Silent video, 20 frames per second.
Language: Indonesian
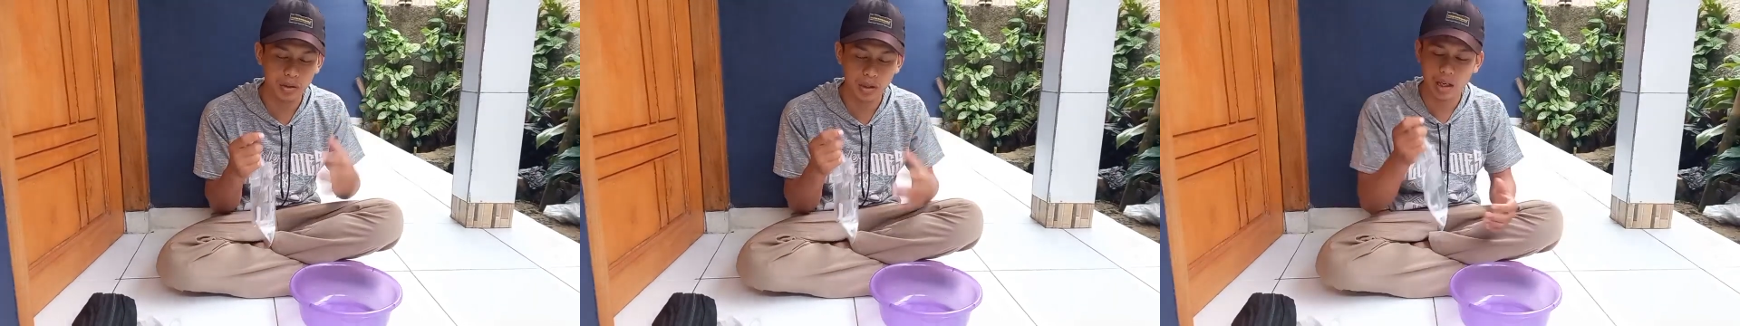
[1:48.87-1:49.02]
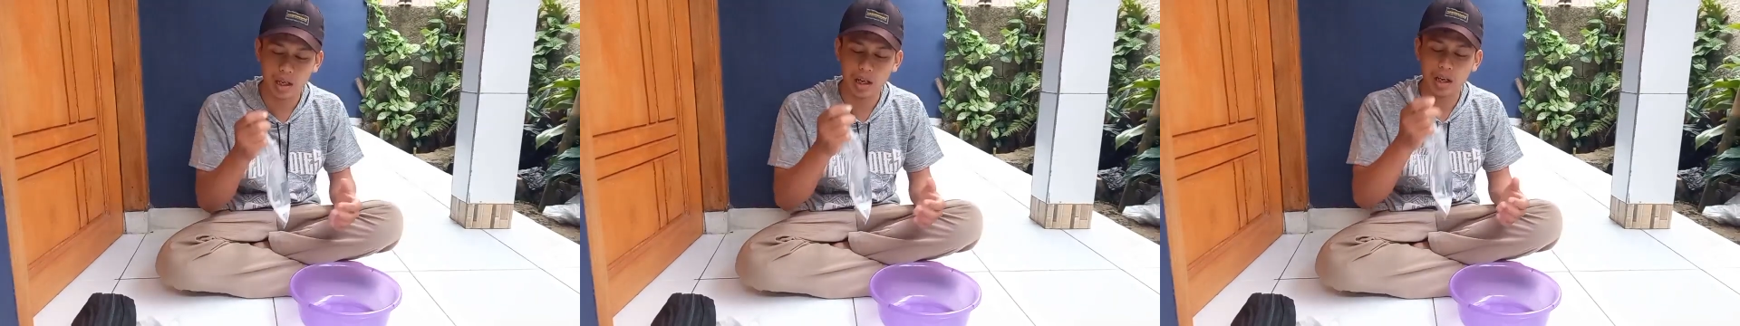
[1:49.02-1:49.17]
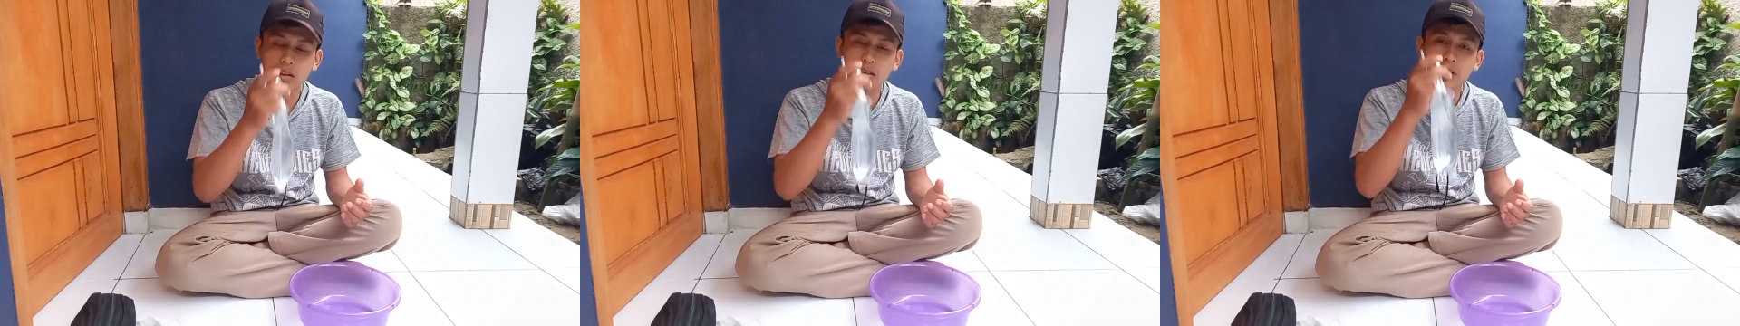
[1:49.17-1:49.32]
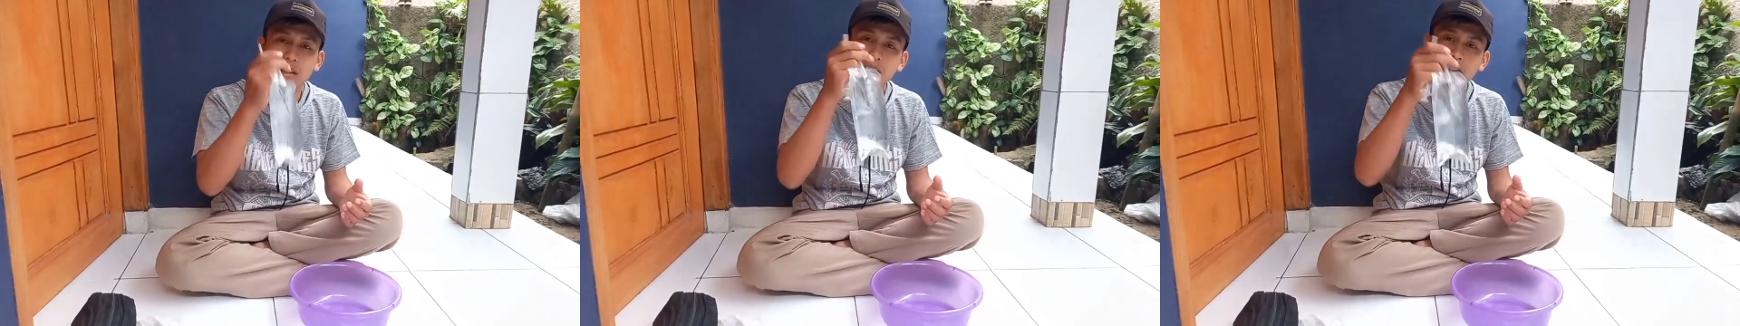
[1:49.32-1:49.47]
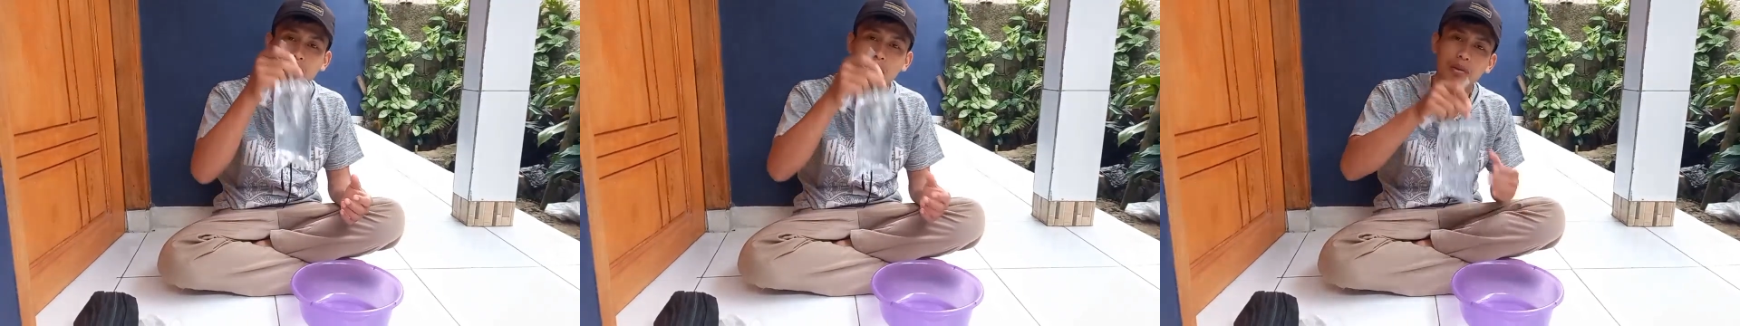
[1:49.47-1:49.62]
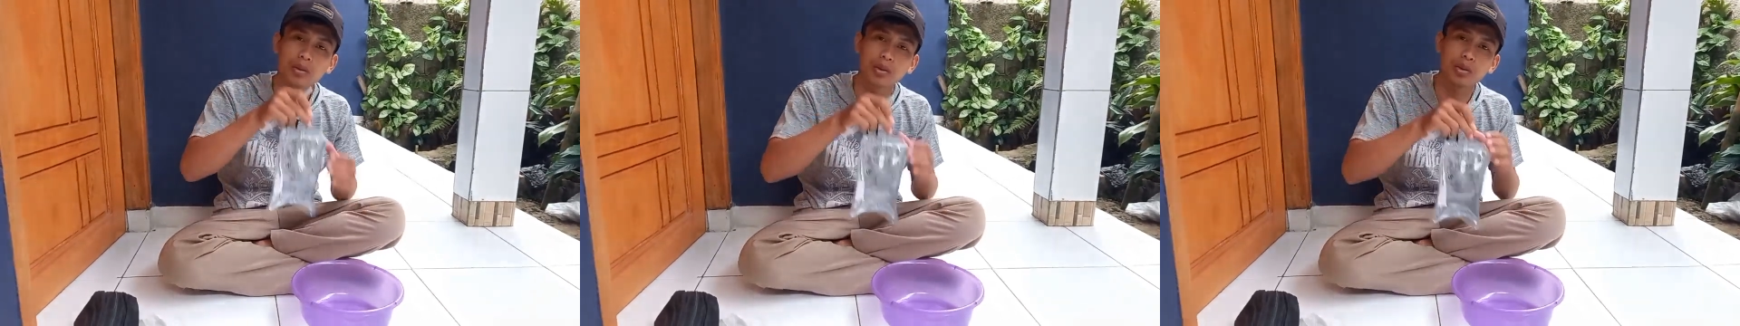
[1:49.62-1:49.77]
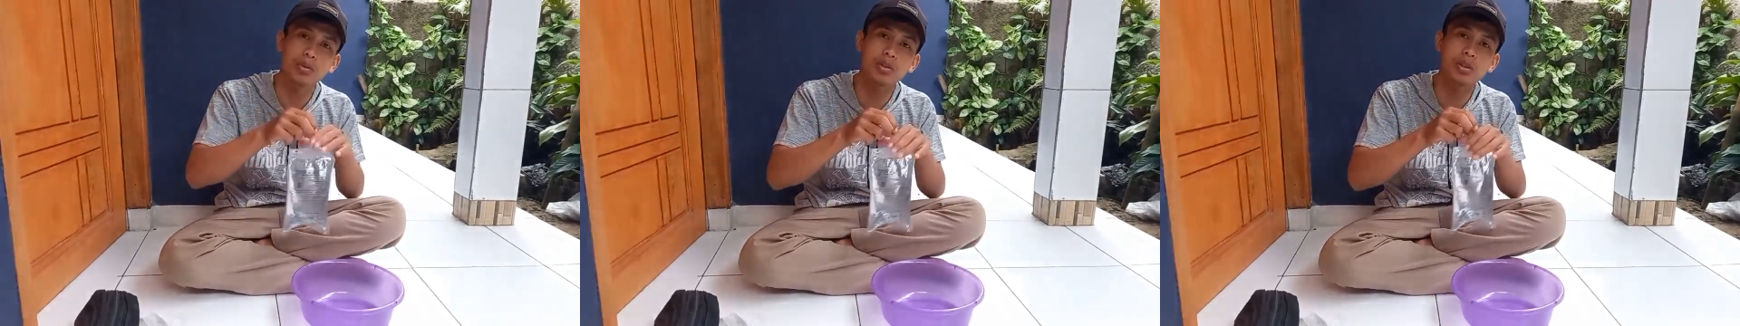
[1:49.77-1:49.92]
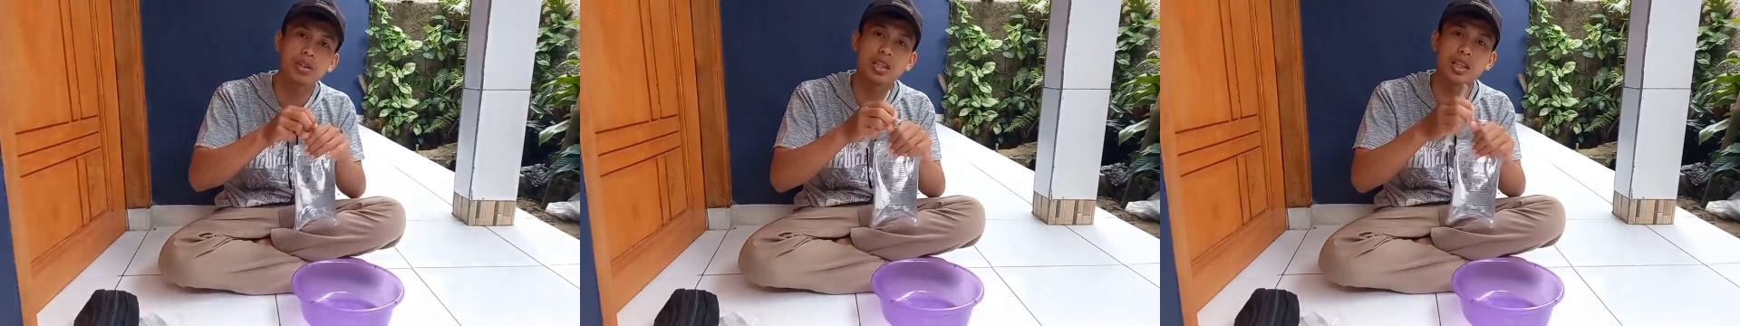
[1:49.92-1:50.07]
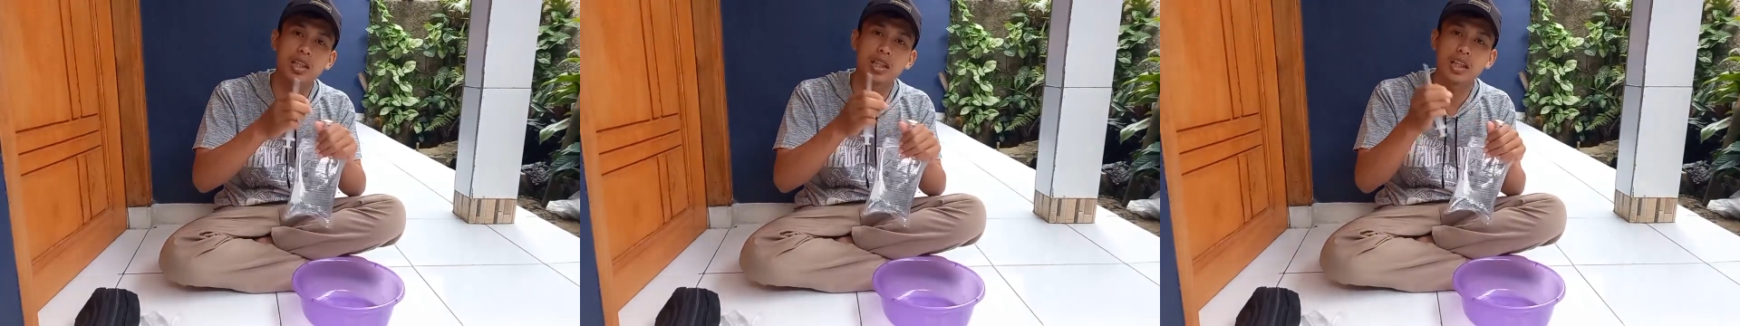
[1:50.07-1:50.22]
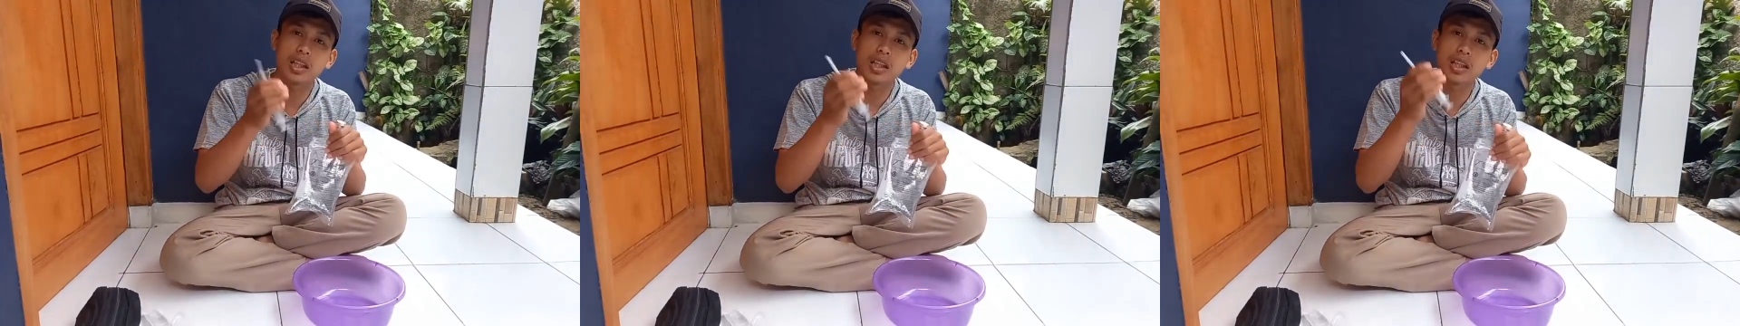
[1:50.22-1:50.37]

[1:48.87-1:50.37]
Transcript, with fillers: nah kalau kita cuci